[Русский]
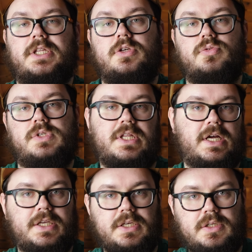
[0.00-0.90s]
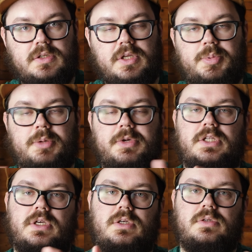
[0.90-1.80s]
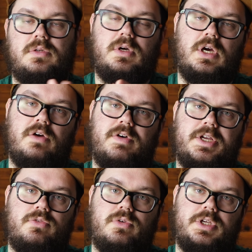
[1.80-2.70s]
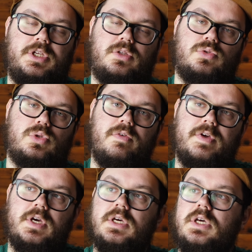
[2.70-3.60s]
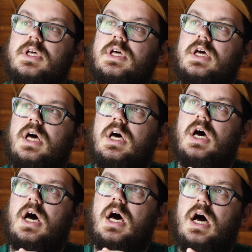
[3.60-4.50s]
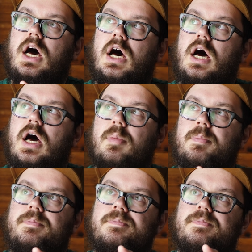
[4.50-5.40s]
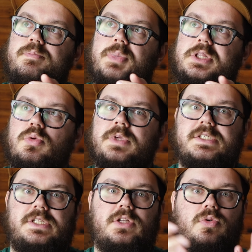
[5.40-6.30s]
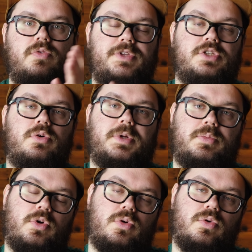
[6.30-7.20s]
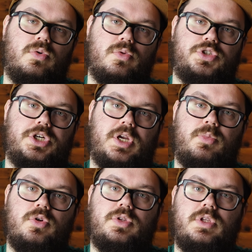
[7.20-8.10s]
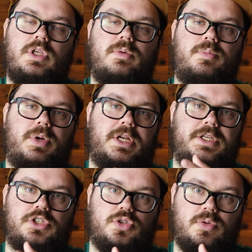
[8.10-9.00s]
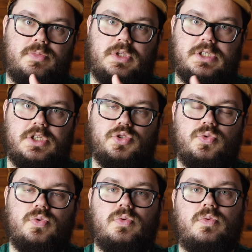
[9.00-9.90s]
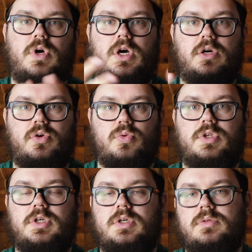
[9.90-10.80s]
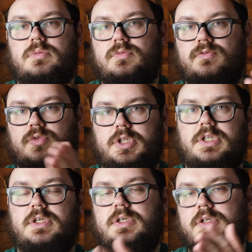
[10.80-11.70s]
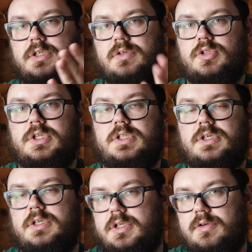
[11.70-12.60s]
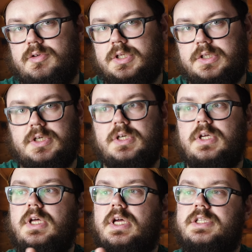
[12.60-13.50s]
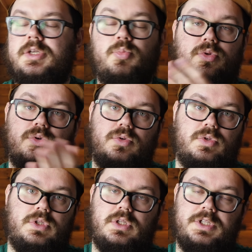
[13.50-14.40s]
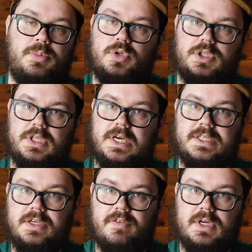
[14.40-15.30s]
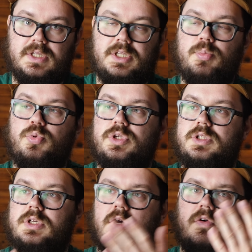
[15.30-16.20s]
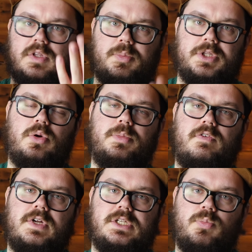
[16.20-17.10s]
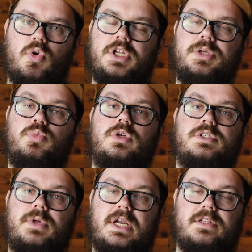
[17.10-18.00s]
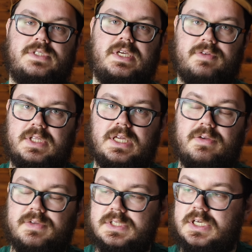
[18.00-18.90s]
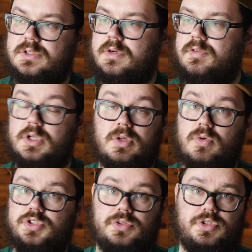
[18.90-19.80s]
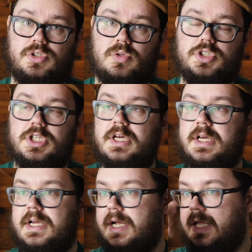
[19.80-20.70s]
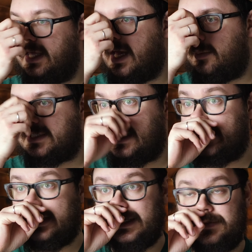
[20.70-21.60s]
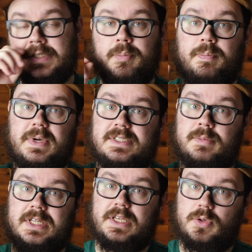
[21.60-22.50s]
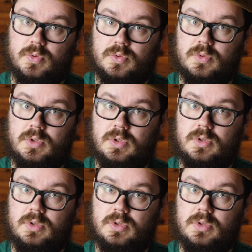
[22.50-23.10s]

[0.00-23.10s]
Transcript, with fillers: я даю задание и примерно оговариваю какие-то условия, а потом я сделаю видео подборку лучших работ и про них что-нибудь расскажу, как круто вот это или вот это или вот это. Не, буду, не будет негатива, не будет какого-то подробного разбора, не буду разбирать все фотографии, сразу говорю, это очень-очень сложно. Я обязательно их все посмотрю